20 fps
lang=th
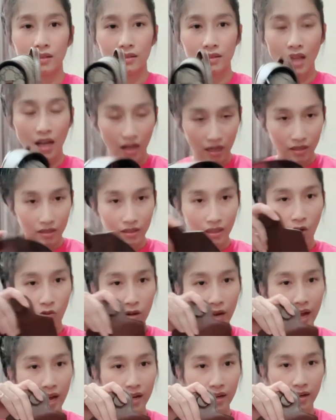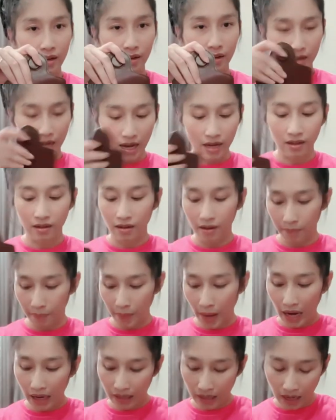แต่คือเขาแน่นแน่นเกินไป
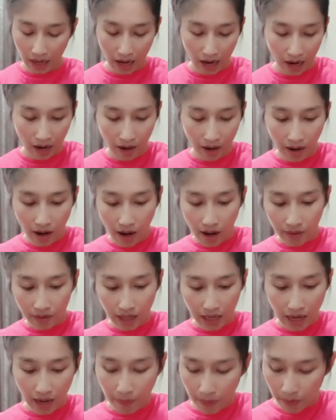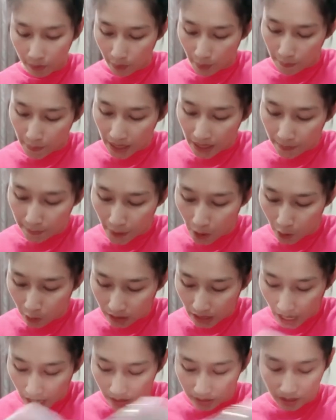นะคะ แต่ถ้าผมว่าเป็นกระเป๋า
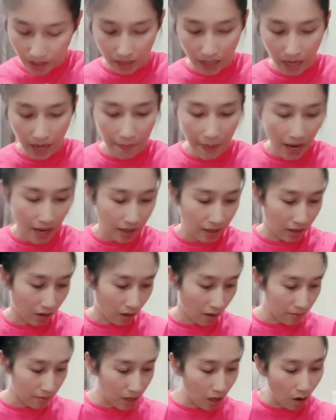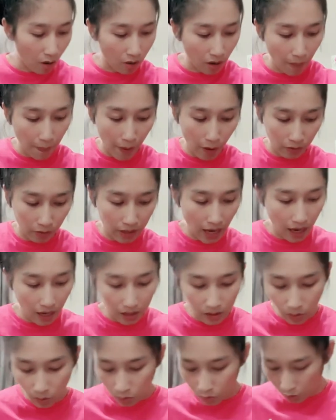ตังค์ใส่ได้ไหมเดี๋ยวก็จะลองกระเป๋าตังค์ให้
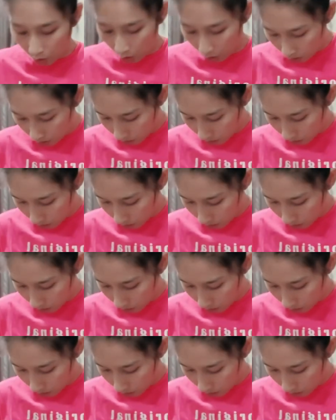ดูเนาะ